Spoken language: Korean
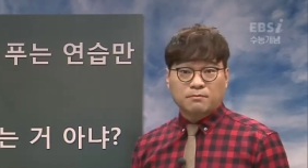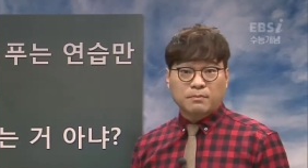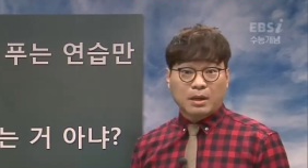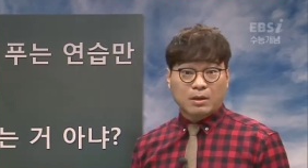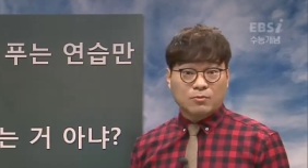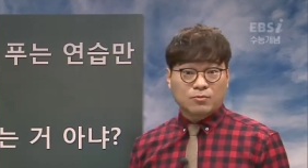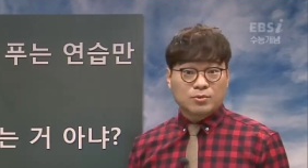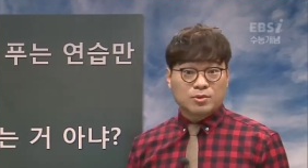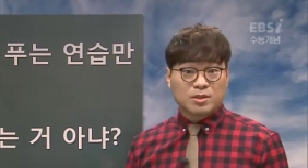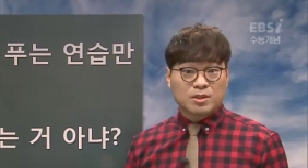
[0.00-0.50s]

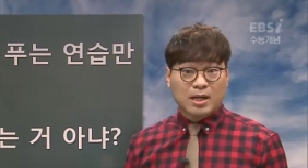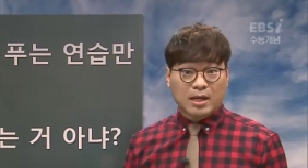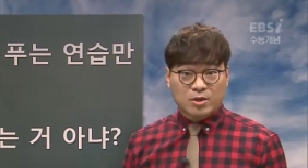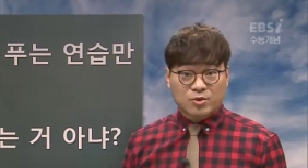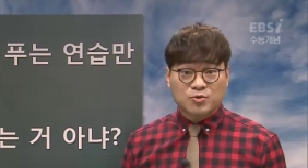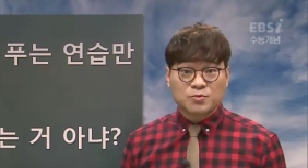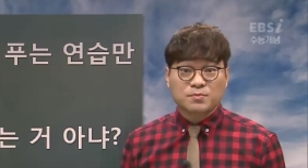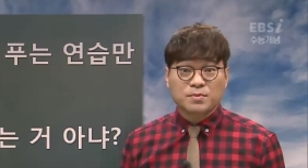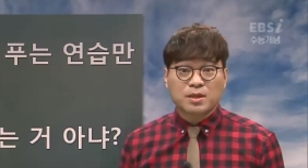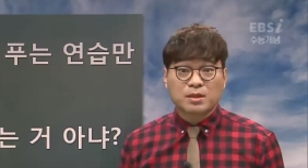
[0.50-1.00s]
매우 잘
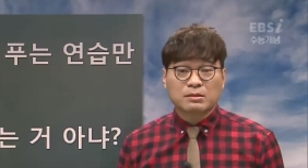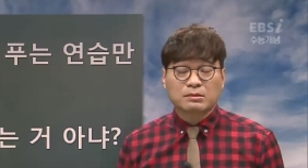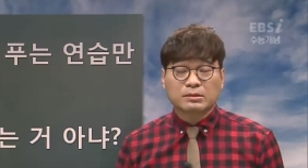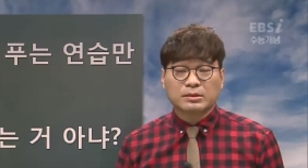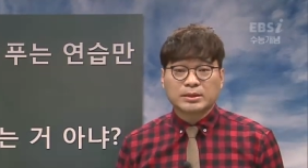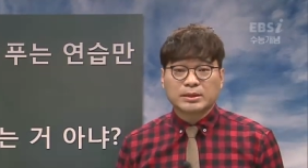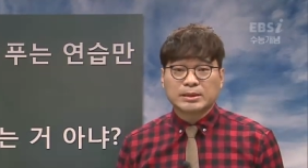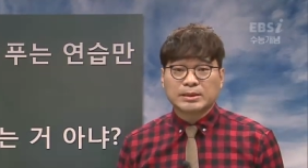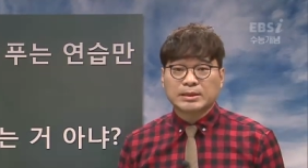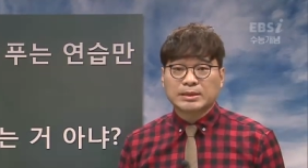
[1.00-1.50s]
준비하는
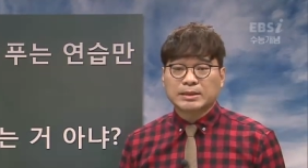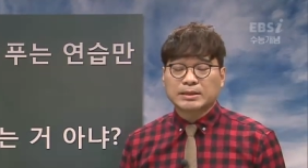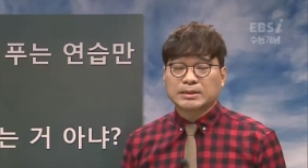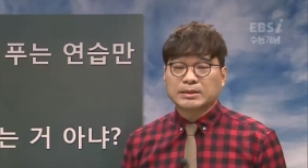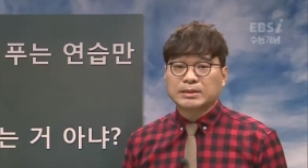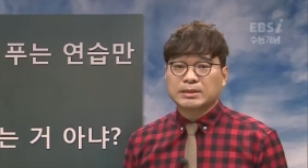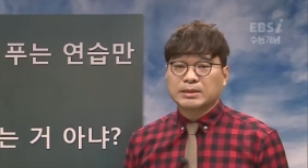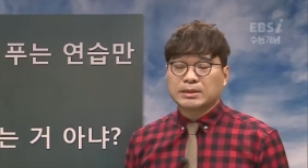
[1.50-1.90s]
거냐?